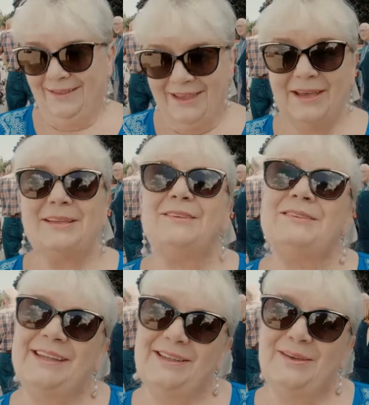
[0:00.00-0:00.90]
niech
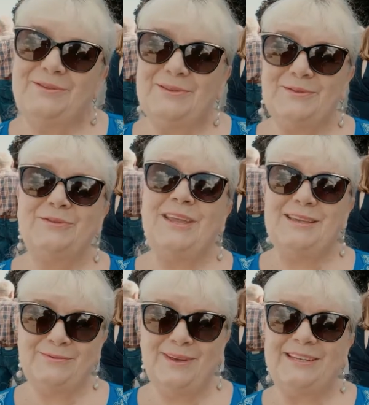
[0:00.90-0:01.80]
zostanie w tej
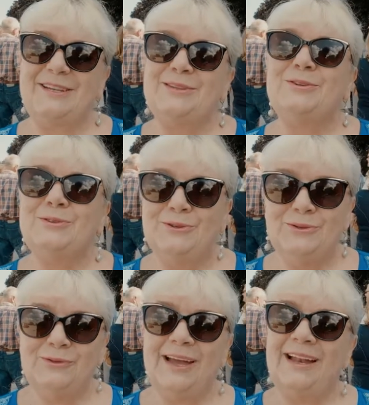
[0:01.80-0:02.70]
sferze
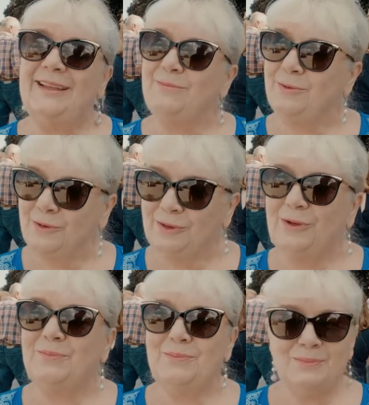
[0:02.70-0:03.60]
cudów, ale było
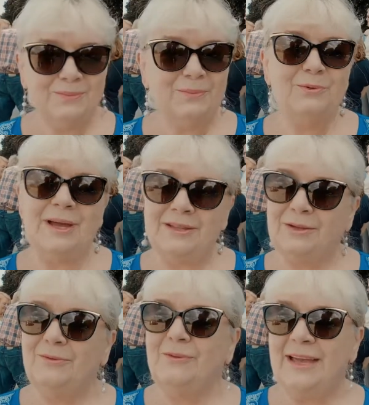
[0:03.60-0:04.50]
to, była
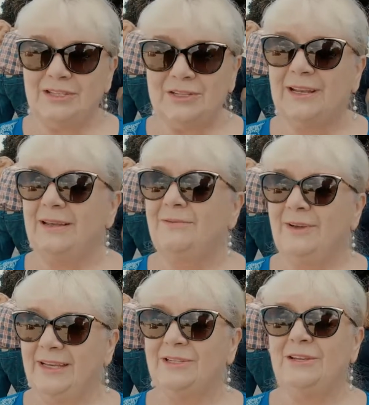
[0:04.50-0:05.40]
to ważna,
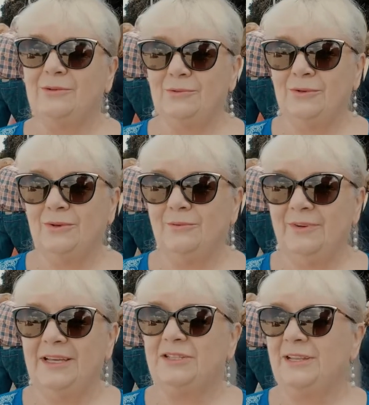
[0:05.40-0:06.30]
ważna,
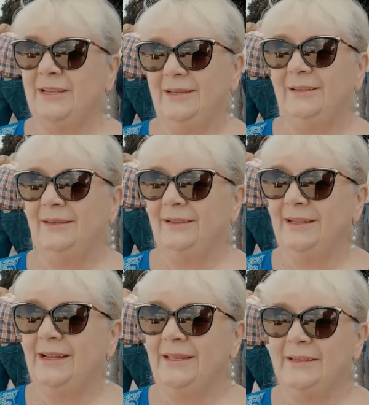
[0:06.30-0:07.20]
ważna
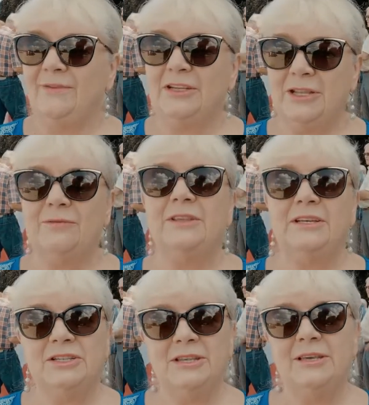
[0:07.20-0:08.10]
dla dla nas ważne
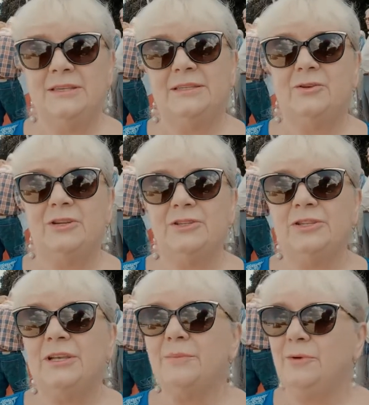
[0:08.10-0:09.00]
wydarzenie
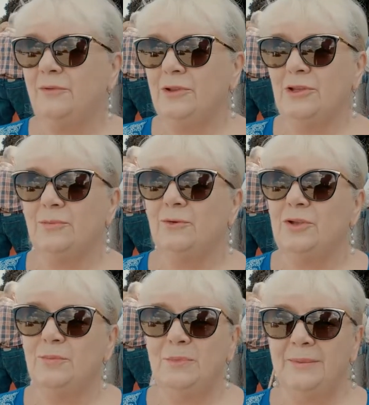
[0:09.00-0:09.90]
historyczne i powinniśmy o
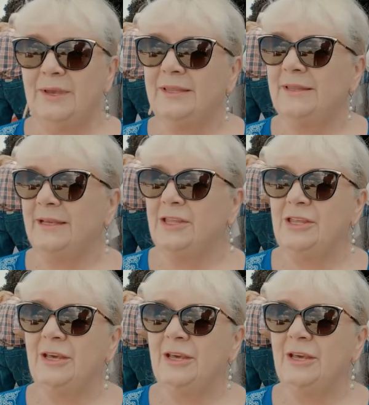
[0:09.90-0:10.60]
nim pamiętać